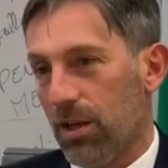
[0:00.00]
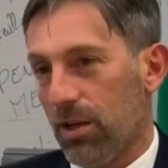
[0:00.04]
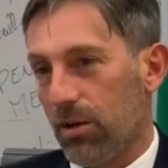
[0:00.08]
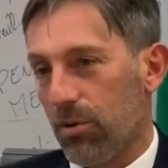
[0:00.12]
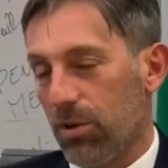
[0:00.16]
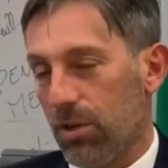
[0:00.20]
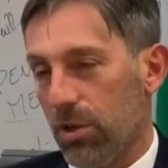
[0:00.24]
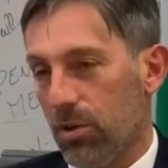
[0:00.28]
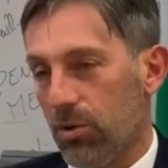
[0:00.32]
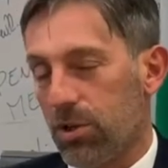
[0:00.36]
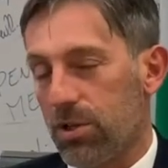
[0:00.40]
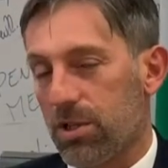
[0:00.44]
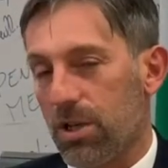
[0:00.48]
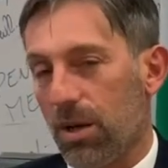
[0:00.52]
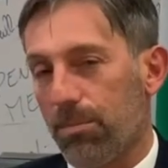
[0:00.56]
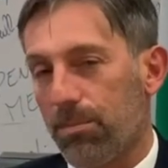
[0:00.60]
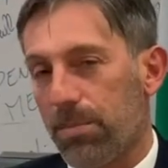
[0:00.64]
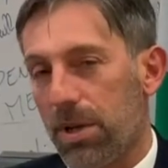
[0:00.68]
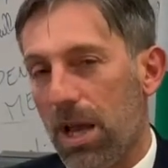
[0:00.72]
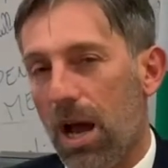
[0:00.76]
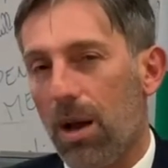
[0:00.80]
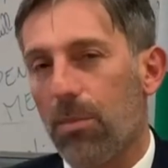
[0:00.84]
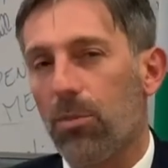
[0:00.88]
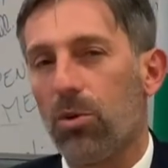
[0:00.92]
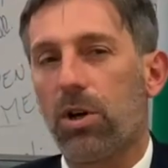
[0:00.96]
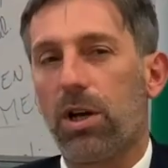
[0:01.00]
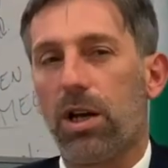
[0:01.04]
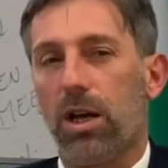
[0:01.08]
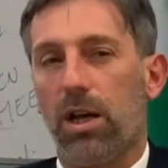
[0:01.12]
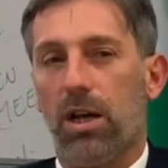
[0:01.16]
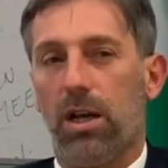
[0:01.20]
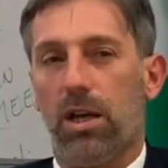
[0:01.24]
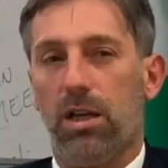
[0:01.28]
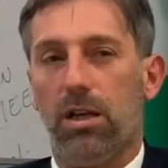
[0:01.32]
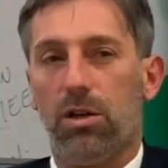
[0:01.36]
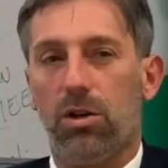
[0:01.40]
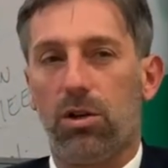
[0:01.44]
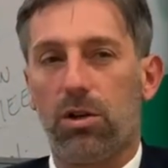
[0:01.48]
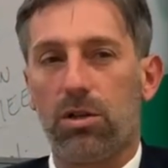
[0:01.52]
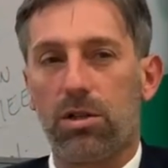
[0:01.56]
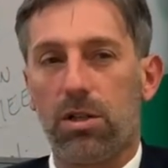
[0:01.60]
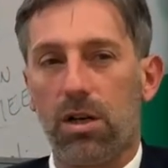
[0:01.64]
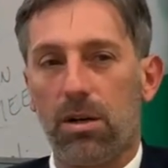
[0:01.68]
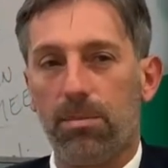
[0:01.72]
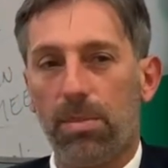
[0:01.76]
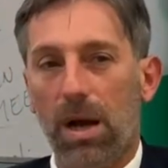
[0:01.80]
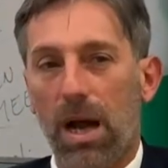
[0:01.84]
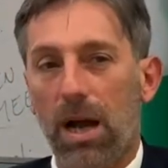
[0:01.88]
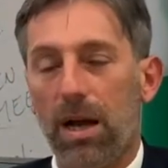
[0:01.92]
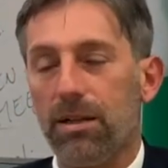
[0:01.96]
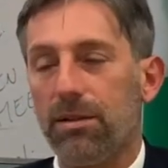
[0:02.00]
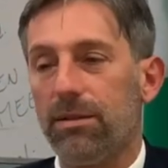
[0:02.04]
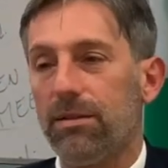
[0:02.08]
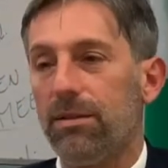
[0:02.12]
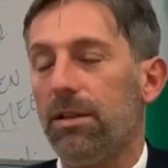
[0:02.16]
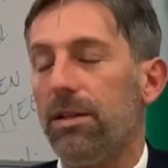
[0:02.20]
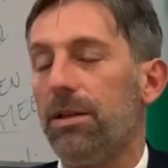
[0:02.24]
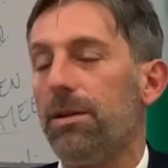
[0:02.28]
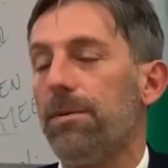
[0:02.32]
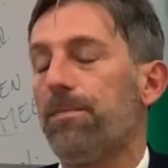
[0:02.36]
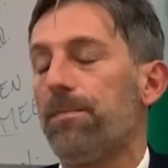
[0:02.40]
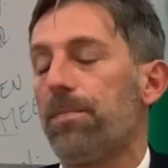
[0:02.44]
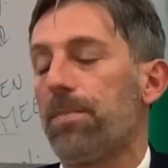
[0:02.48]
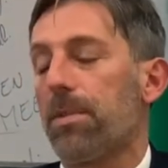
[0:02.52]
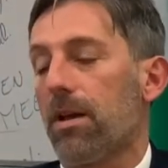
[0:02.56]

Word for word: Quindi noi sappiamo che i nostri bandi